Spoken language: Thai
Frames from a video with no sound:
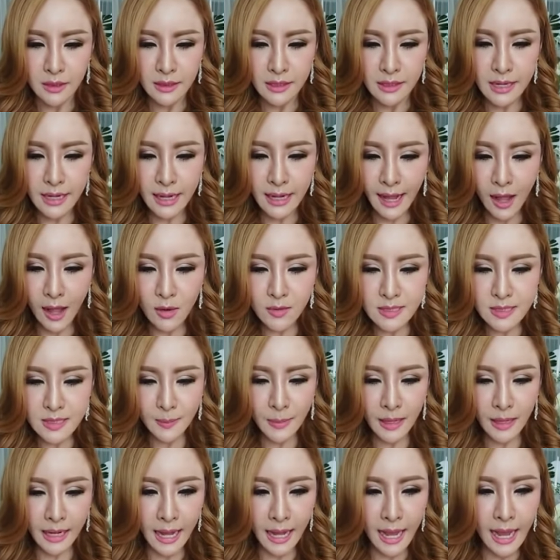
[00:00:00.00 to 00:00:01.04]
นี่เข้าส
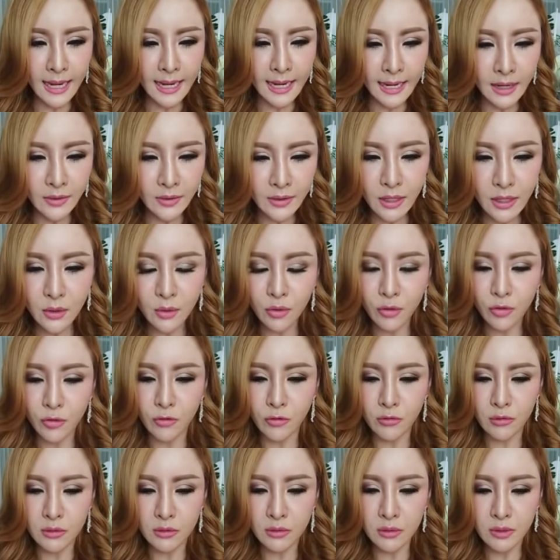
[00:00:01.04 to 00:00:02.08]
มการแล้วนะลูก
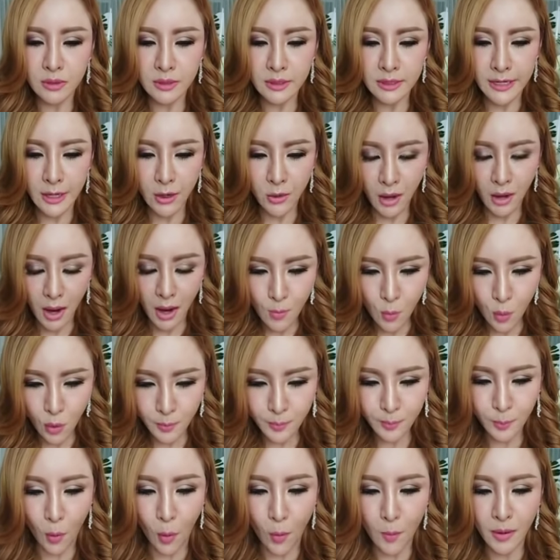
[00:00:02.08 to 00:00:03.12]
เดี๋ยวขมวด
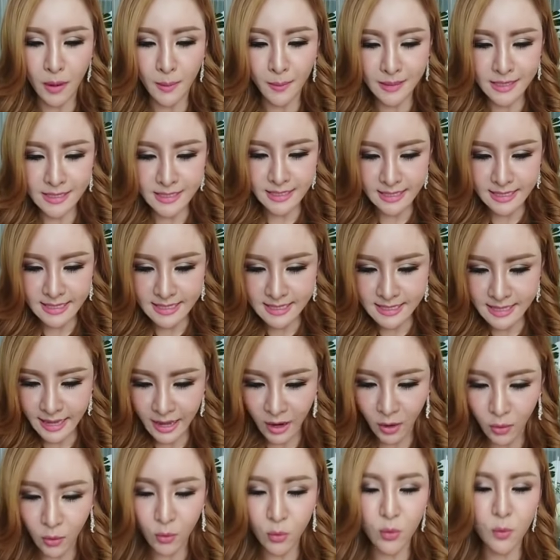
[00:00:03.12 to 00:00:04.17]
ปมแล้วมันจะเสี
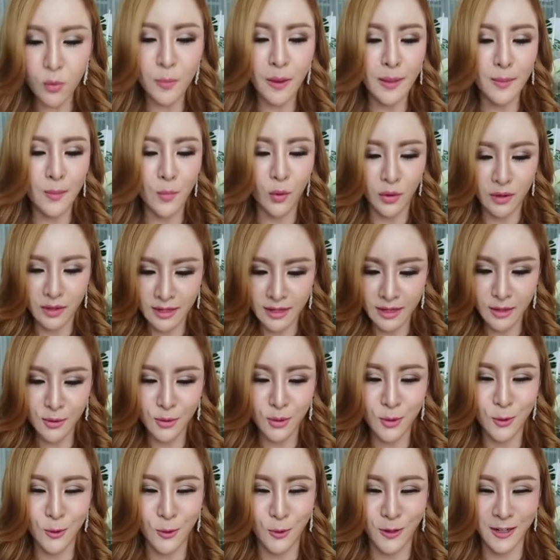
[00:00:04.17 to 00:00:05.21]
ยวไปหมดเลยลู
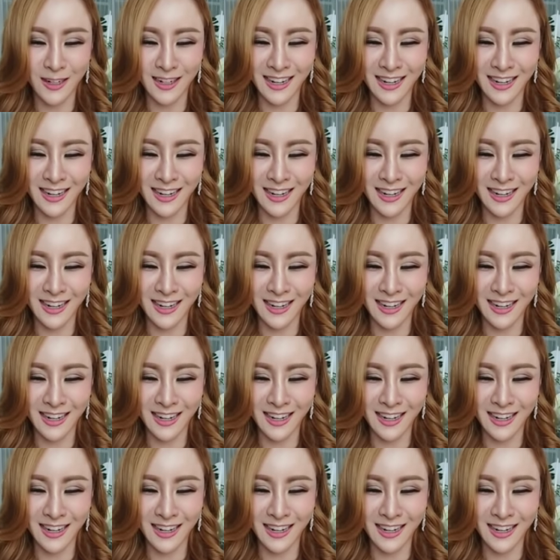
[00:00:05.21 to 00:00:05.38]
ก